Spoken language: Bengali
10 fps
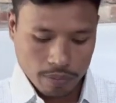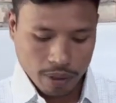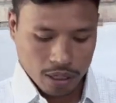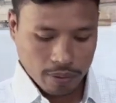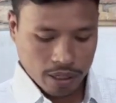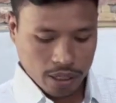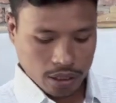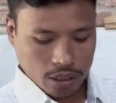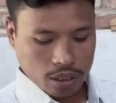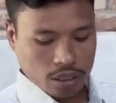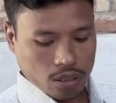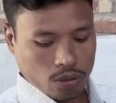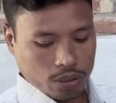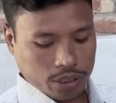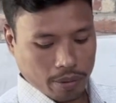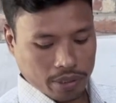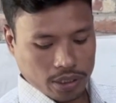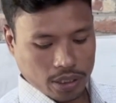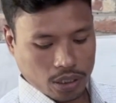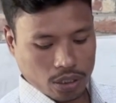পারিবারিক ও
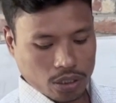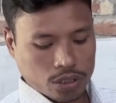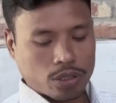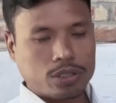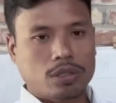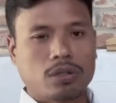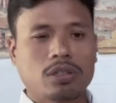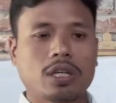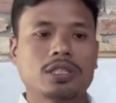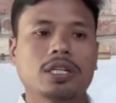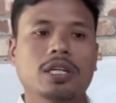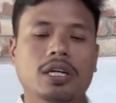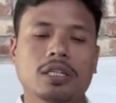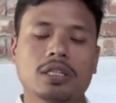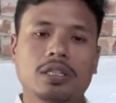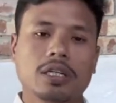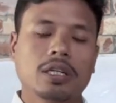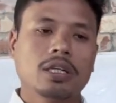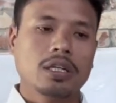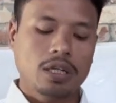সামাজিক সচেতনতা শিক্ষা দিক দিয়ে
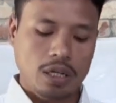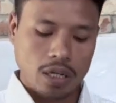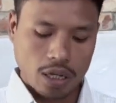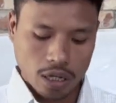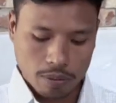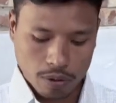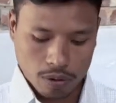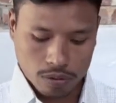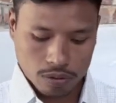এবং